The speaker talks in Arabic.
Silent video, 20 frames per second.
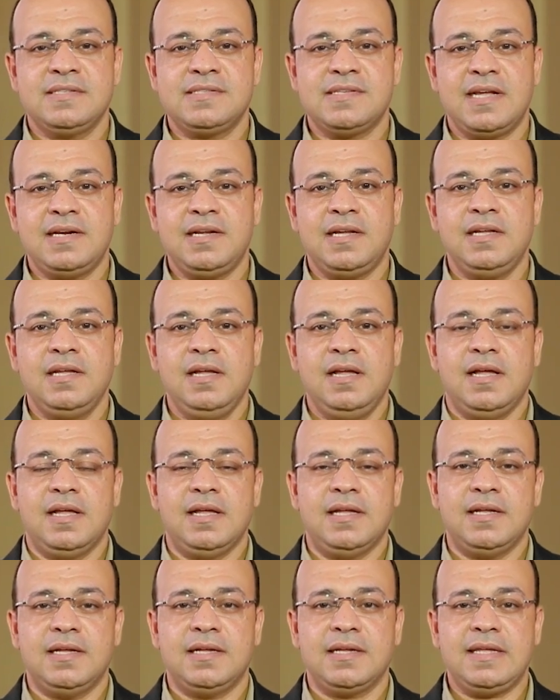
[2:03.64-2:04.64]
سنة
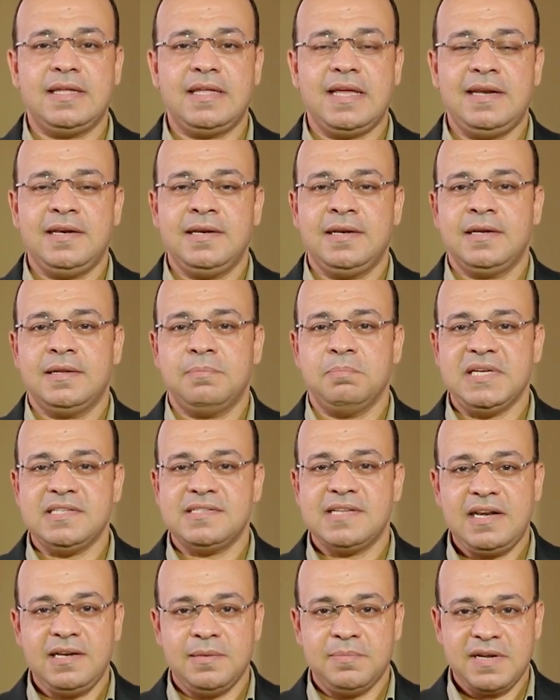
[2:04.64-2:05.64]
آه، كان
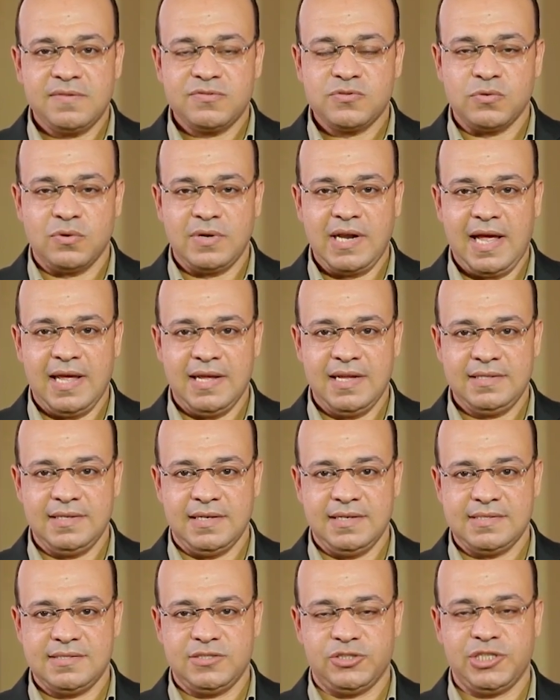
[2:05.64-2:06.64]
بيسلم نفسه لحياة
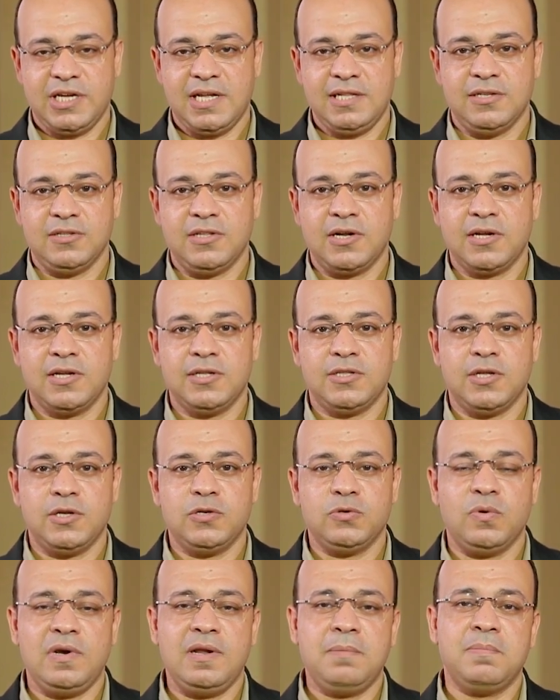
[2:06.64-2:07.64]
الاستشهاد لدرجة
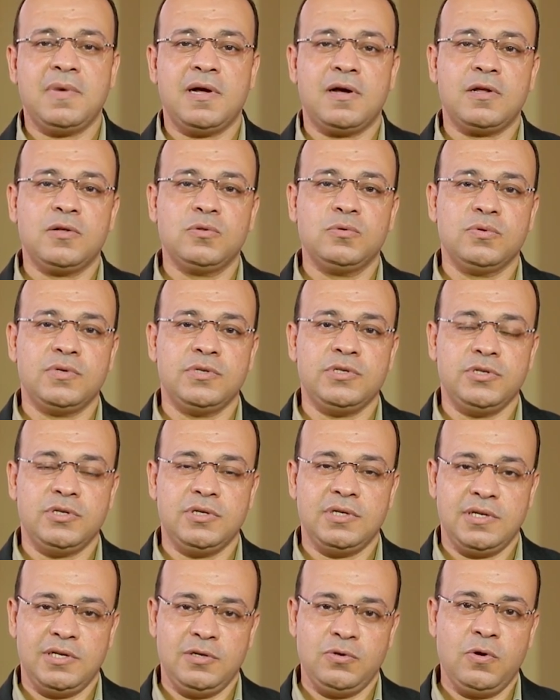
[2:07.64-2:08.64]
أنه لما أرادوا
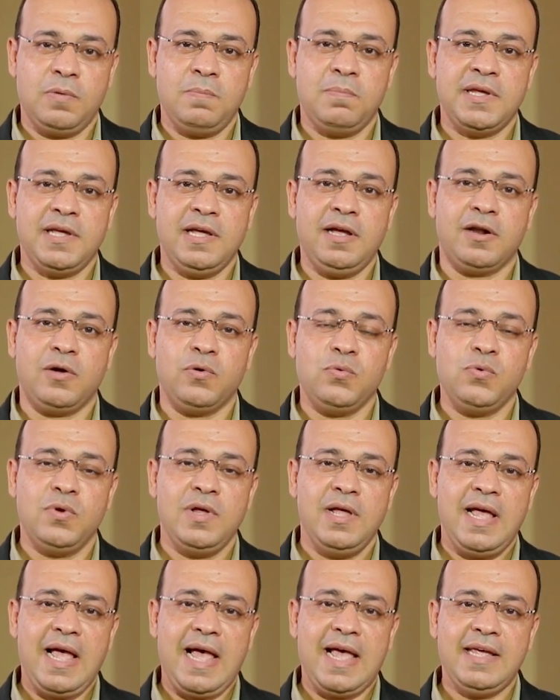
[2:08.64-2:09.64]
أن, إن هم يحرقوه
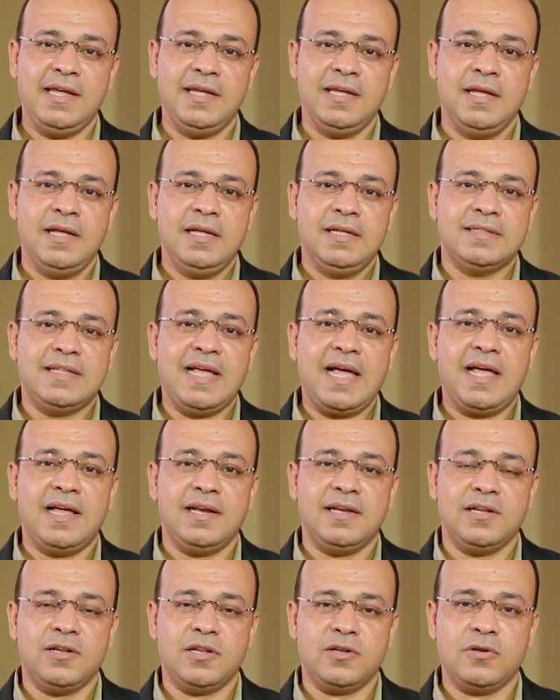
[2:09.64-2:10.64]
حي دخل
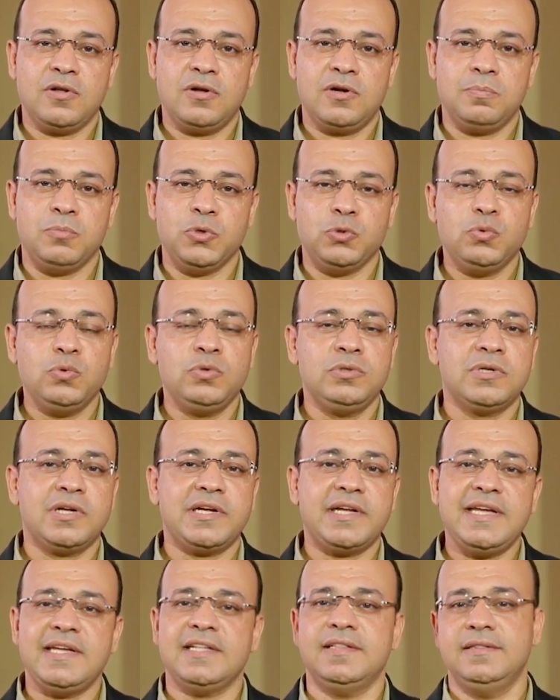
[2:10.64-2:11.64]
إلى النار بدون
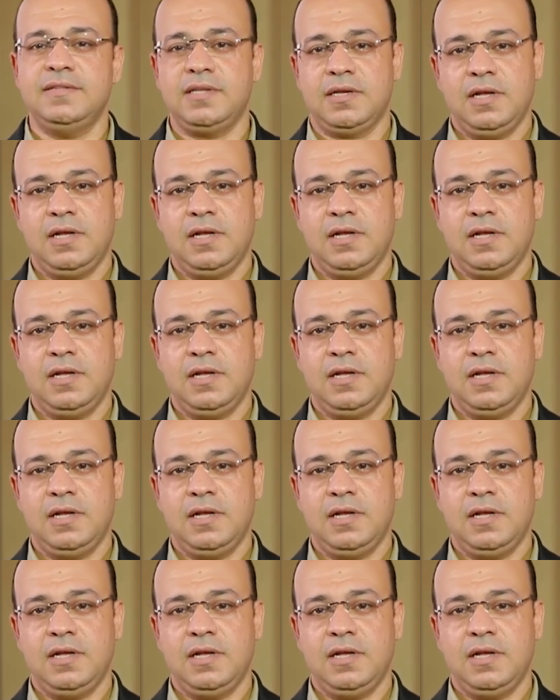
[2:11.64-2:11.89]
قيد